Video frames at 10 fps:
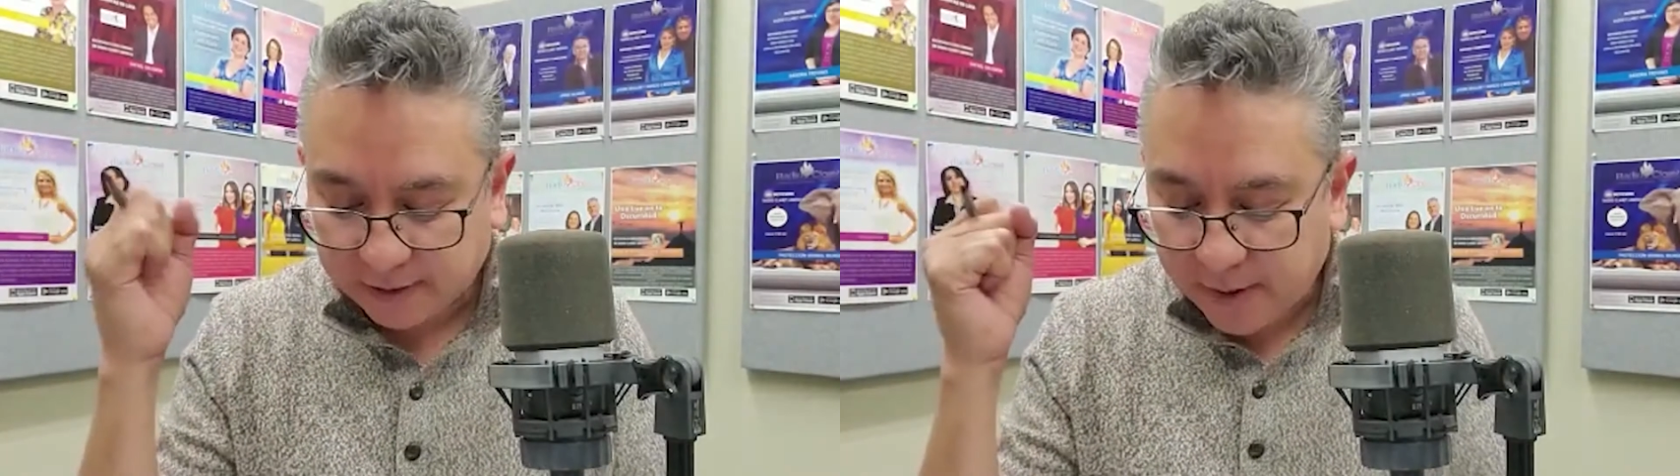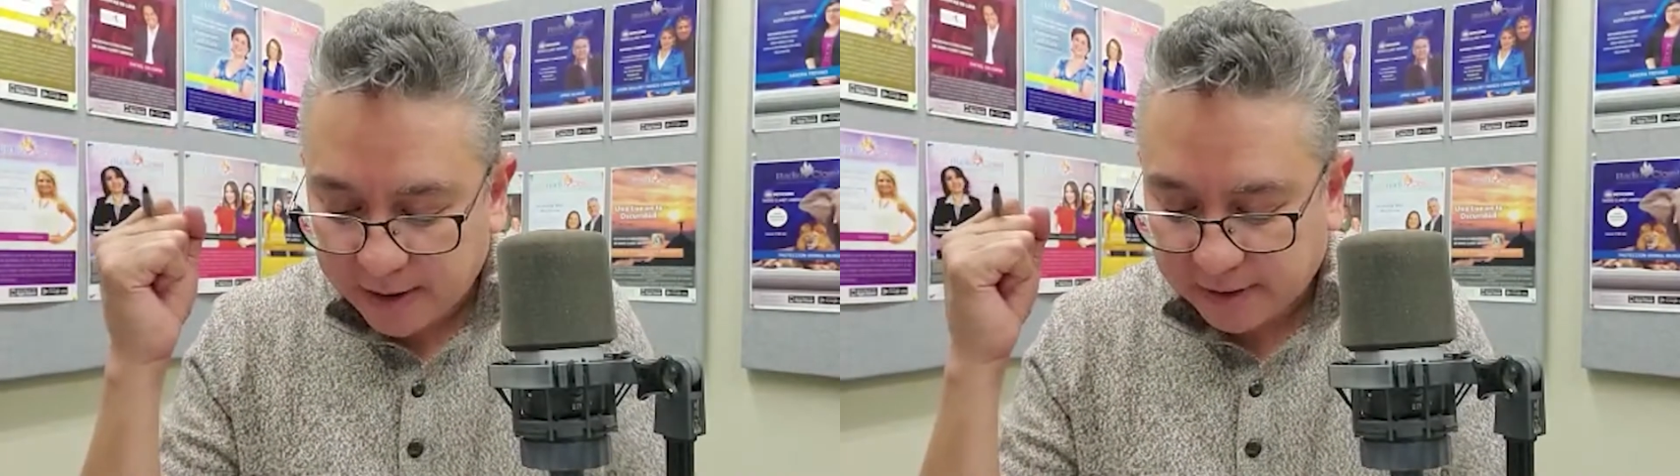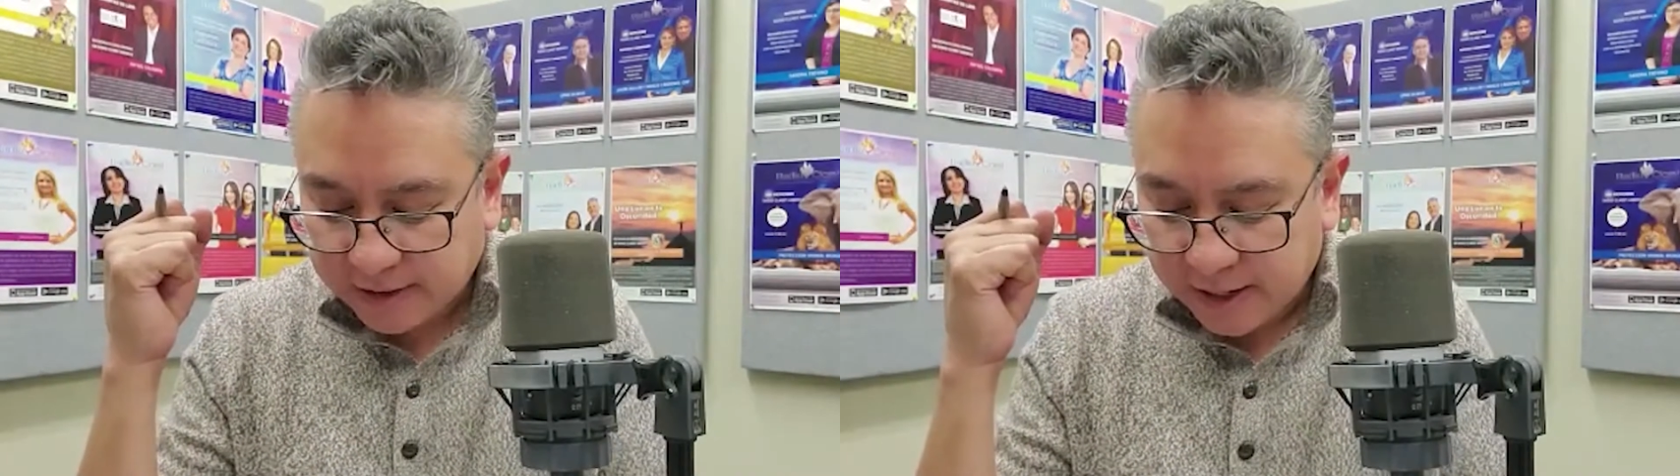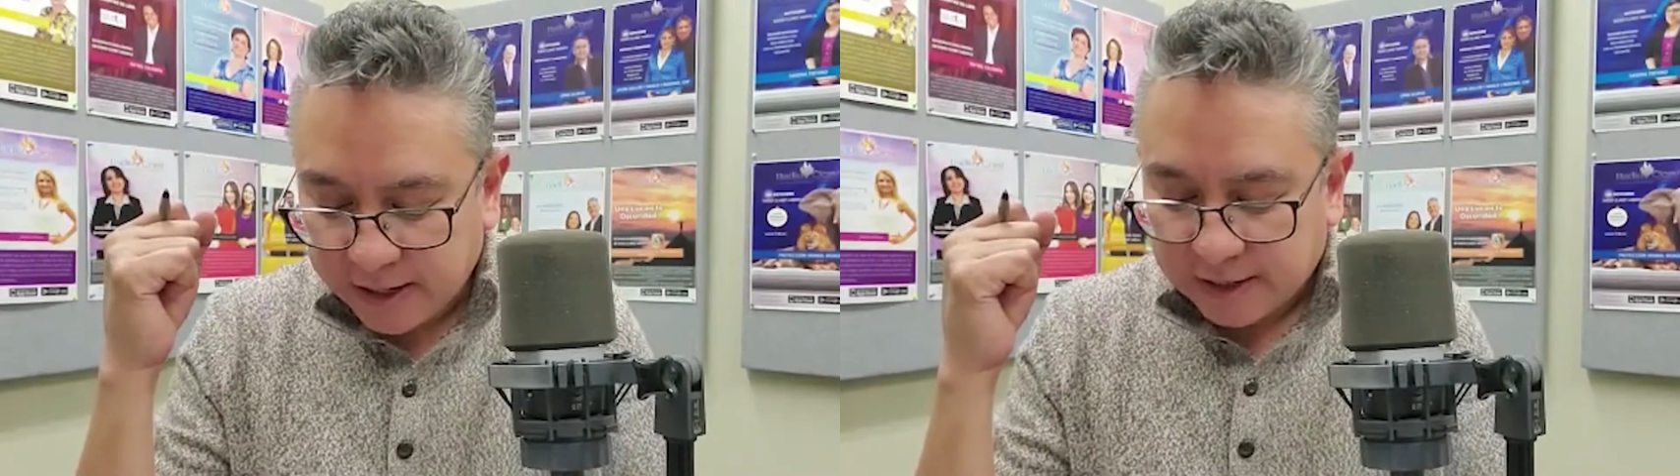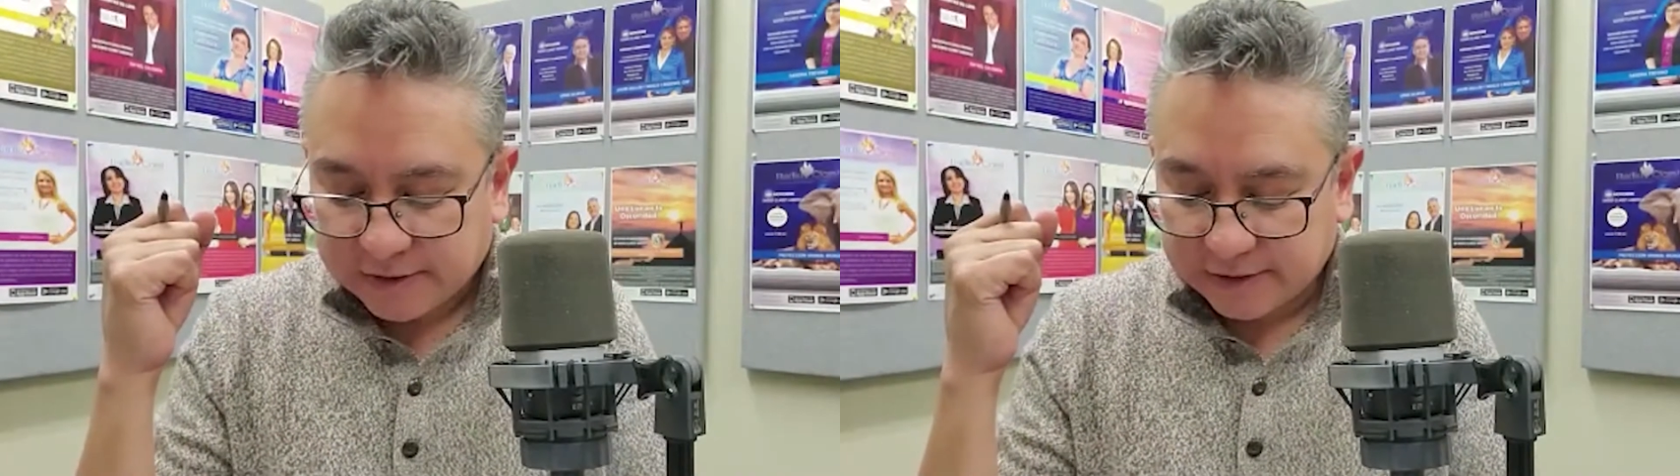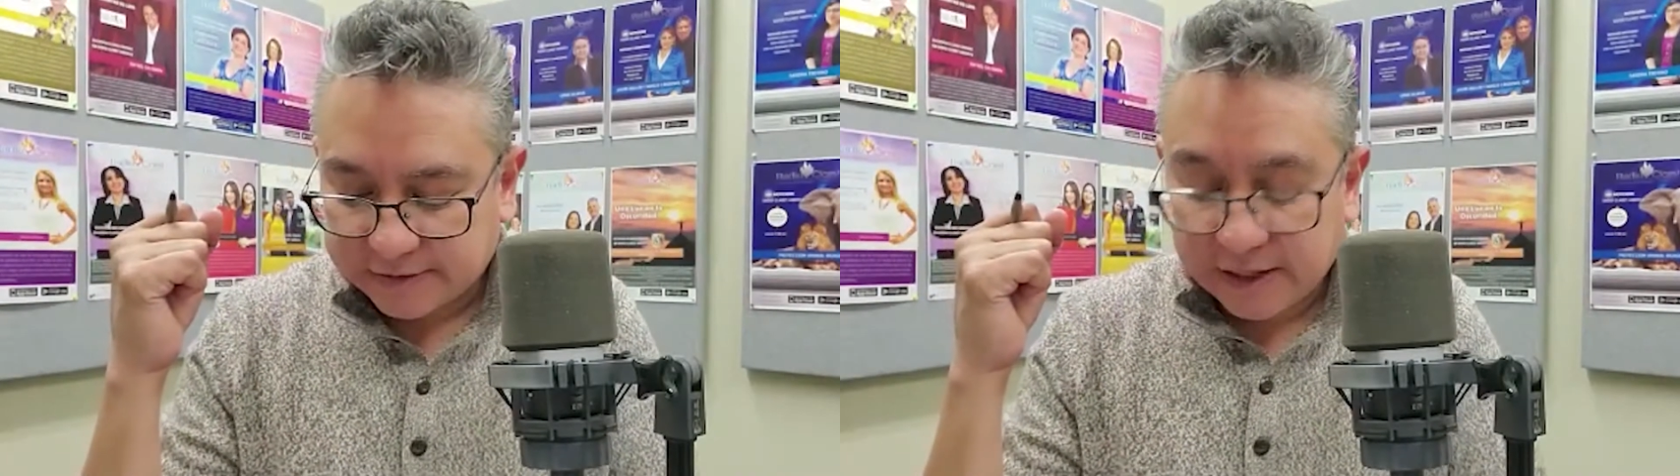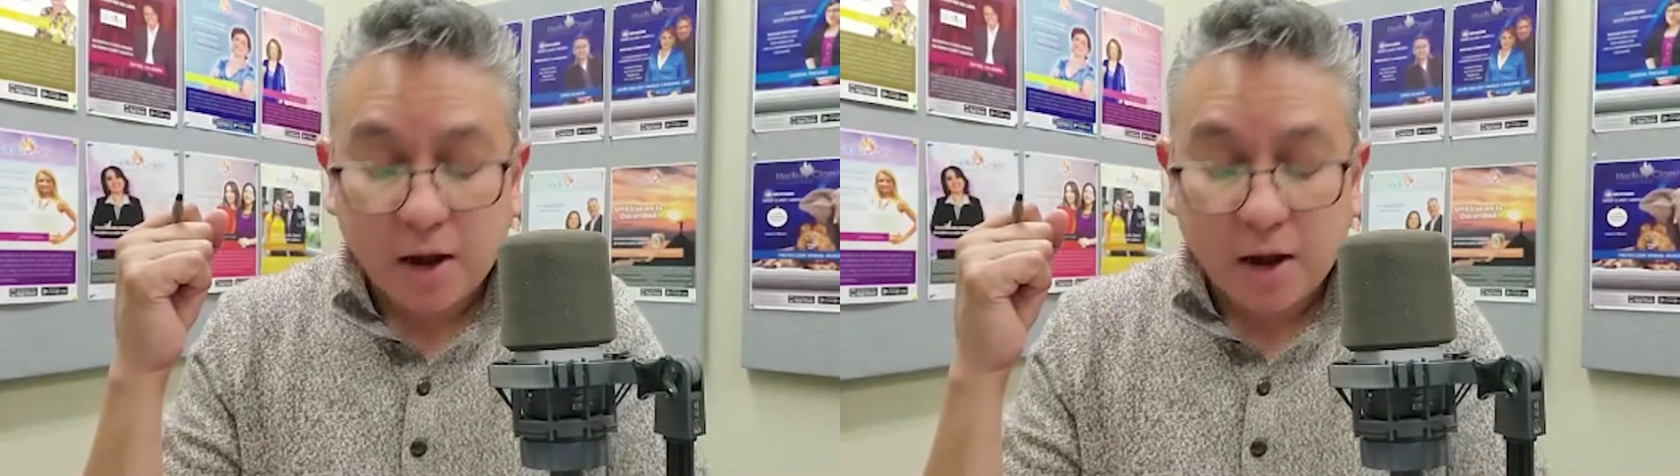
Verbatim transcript: de Biden estará